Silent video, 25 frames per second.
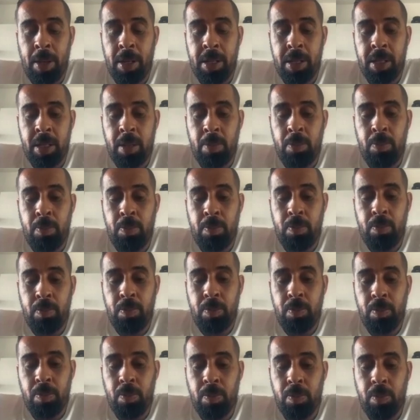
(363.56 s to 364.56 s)
assez
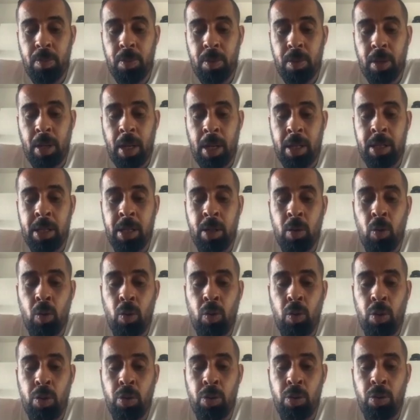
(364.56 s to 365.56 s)
assez
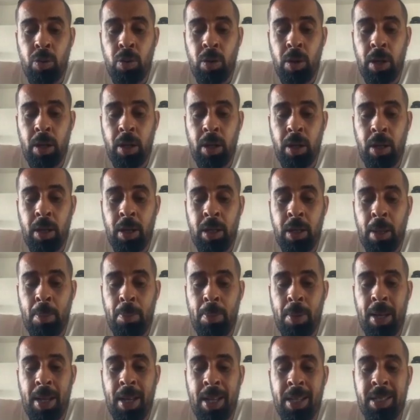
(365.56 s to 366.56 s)
reconnu et il n'y a
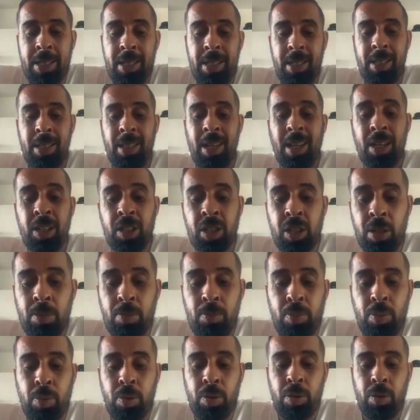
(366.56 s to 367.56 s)
pas assez d'argent
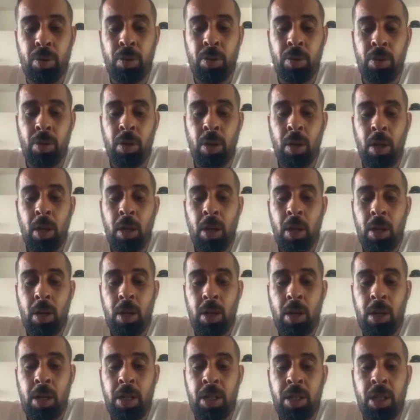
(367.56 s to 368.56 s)
pour que
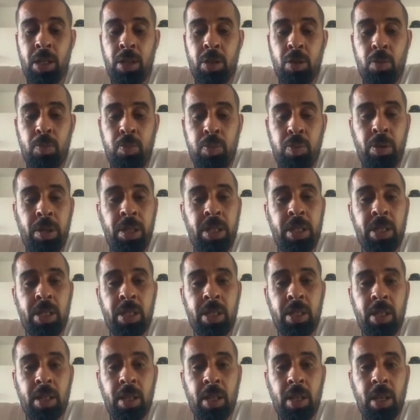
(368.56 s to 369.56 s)
les gens se pourrissent.
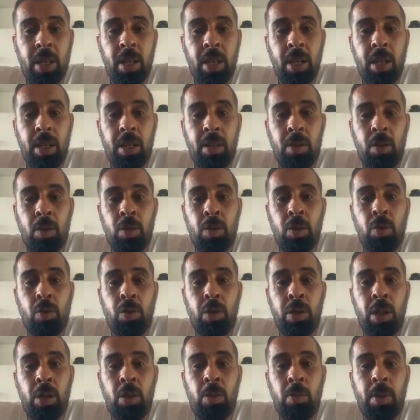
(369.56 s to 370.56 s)
Donc le
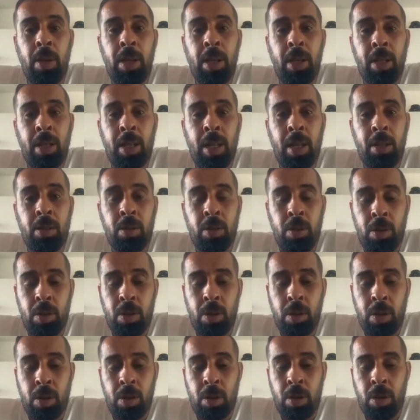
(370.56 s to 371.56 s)
côté humain garde,
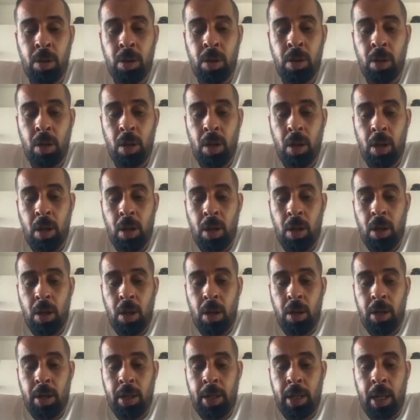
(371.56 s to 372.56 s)

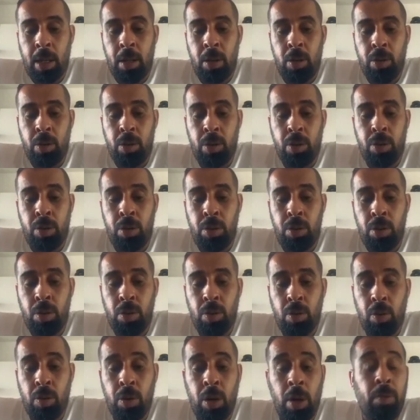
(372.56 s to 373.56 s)
garde le dessus.
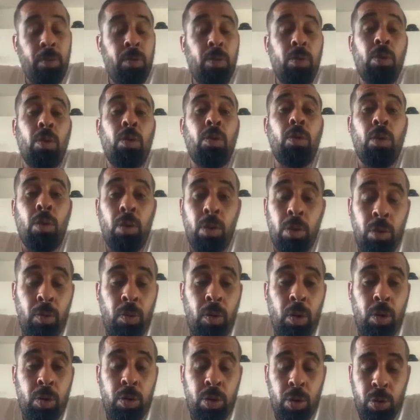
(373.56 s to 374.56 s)
On l'a vu, on, le
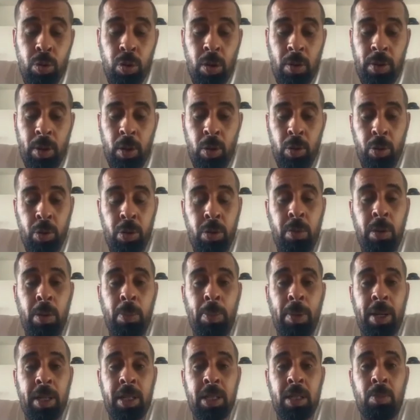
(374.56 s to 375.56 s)
voit aujourd'hui avec le rugby,
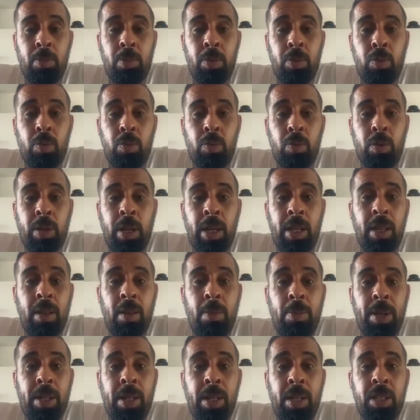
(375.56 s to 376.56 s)
par exemple, quand il n'y
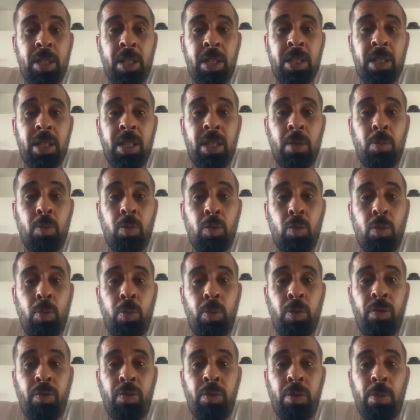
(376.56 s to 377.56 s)
avait pas d'argent, c'était beaucoup
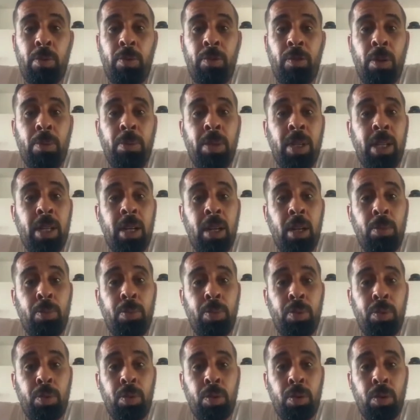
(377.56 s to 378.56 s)
plus familial,
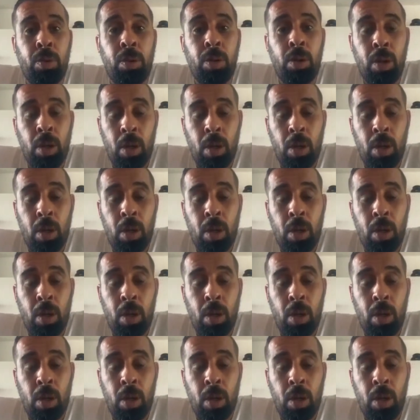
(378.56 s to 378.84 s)
plus. Mhm.